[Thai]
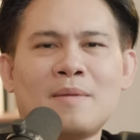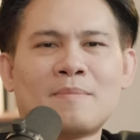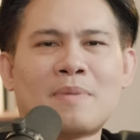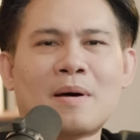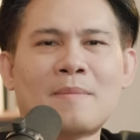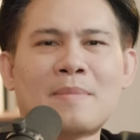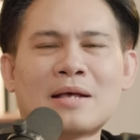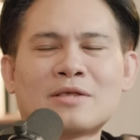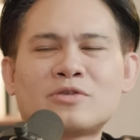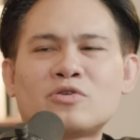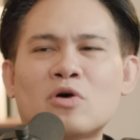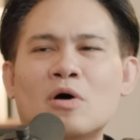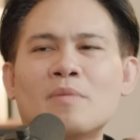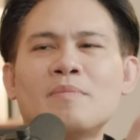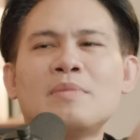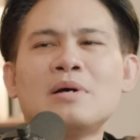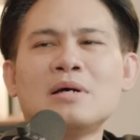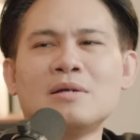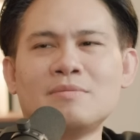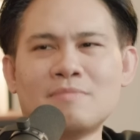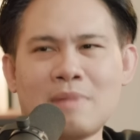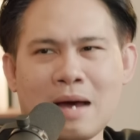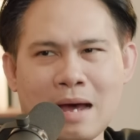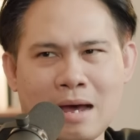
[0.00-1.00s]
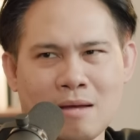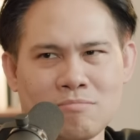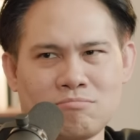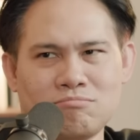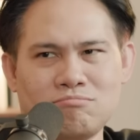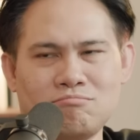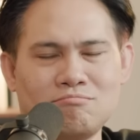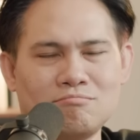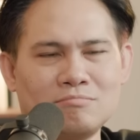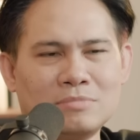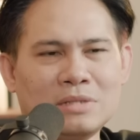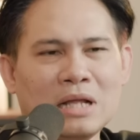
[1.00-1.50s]
ประมาณ สองหมื่น บาท
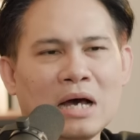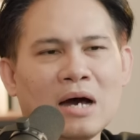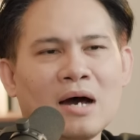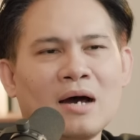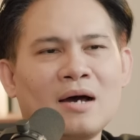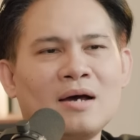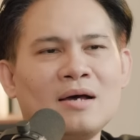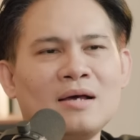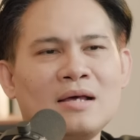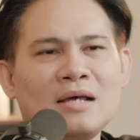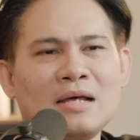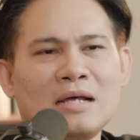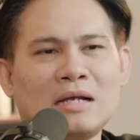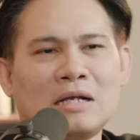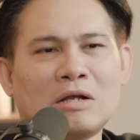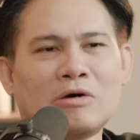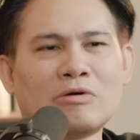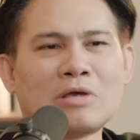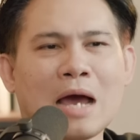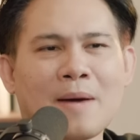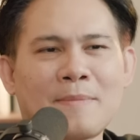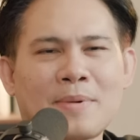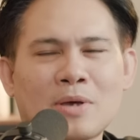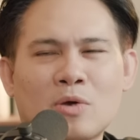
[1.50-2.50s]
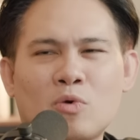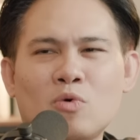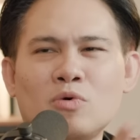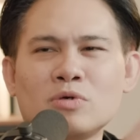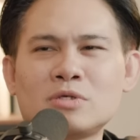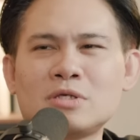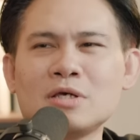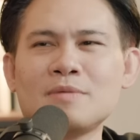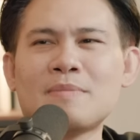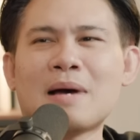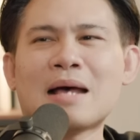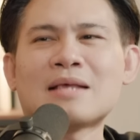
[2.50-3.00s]
เนาะเราอยากไปกู้
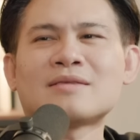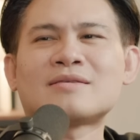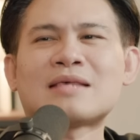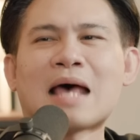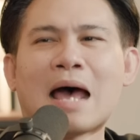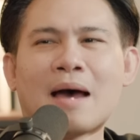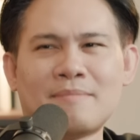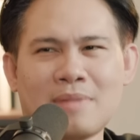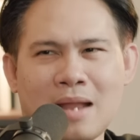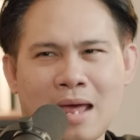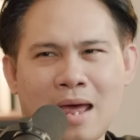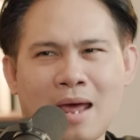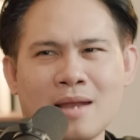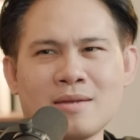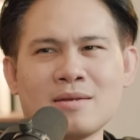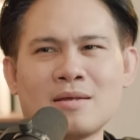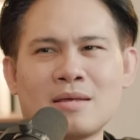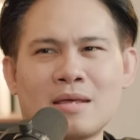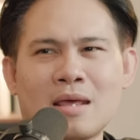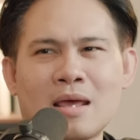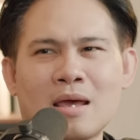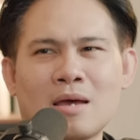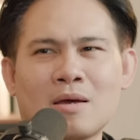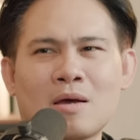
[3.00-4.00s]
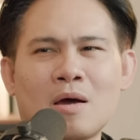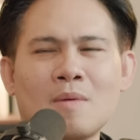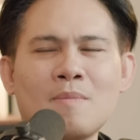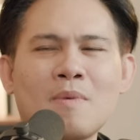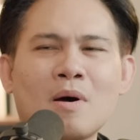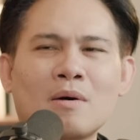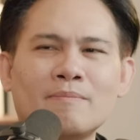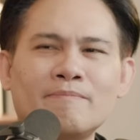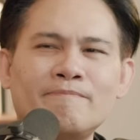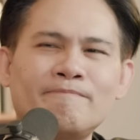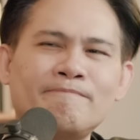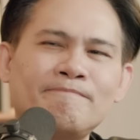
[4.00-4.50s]
ซื้อบ้านสามล้านอย่างเงี้ยเขาบ
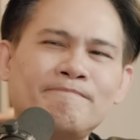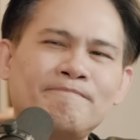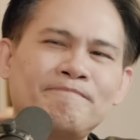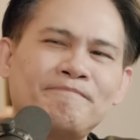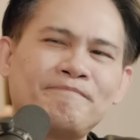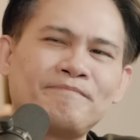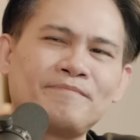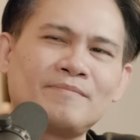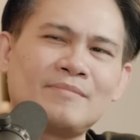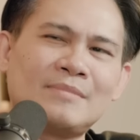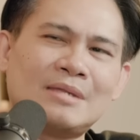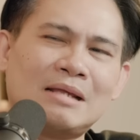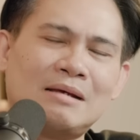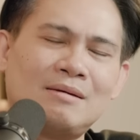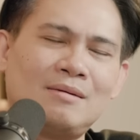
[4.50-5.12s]
อกอืม